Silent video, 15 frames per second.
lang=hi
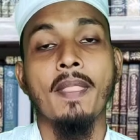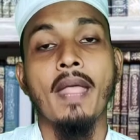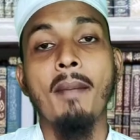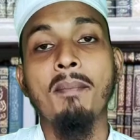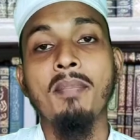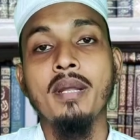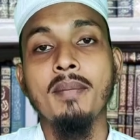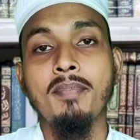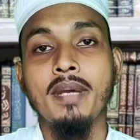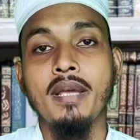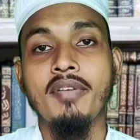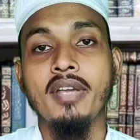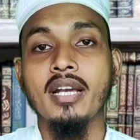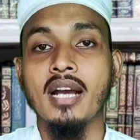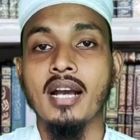अपनी
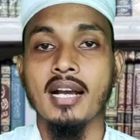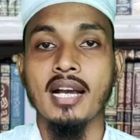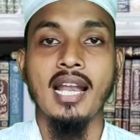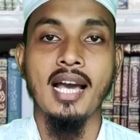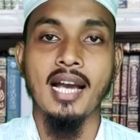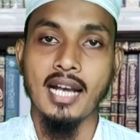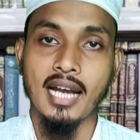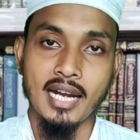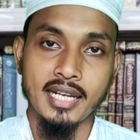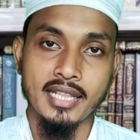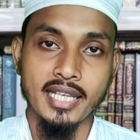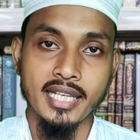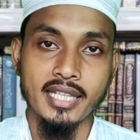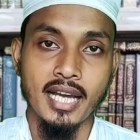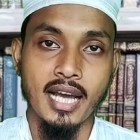बीवी का गला काट
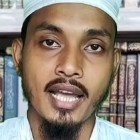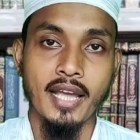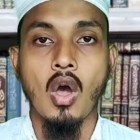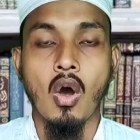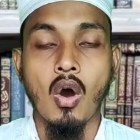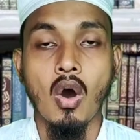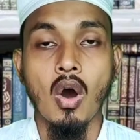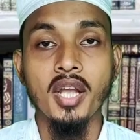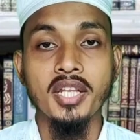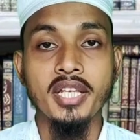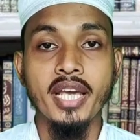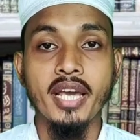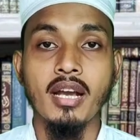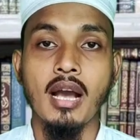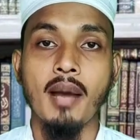देता है और
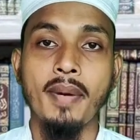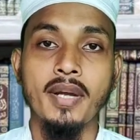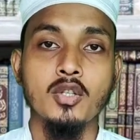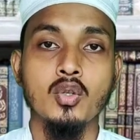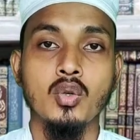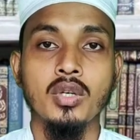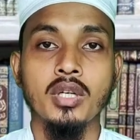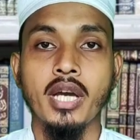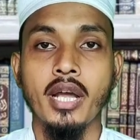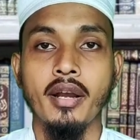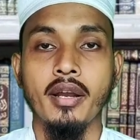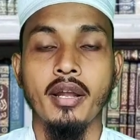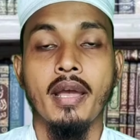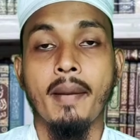ये खबर सुनकर